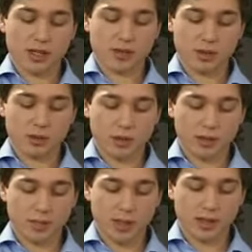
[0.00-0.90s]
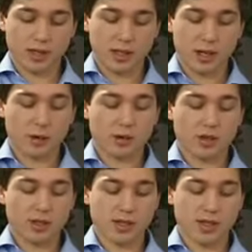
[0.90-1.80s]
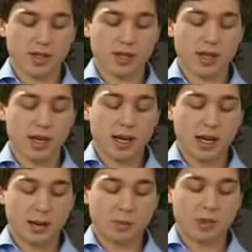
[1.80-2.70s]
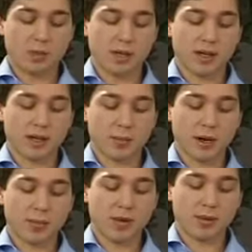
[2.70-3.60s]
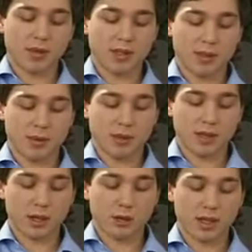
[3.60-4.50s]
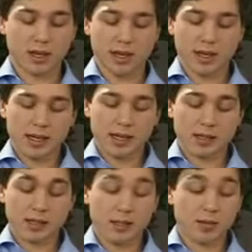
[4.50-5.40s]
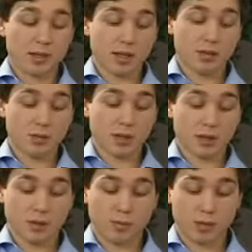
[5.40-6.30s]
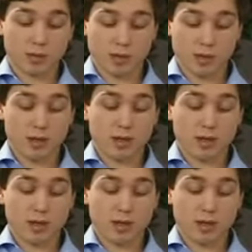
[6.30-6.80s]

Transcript: в которой вы вполне доходчиво рассказали об успехах и проблемах современной науки, я вам ставлю большой плюс.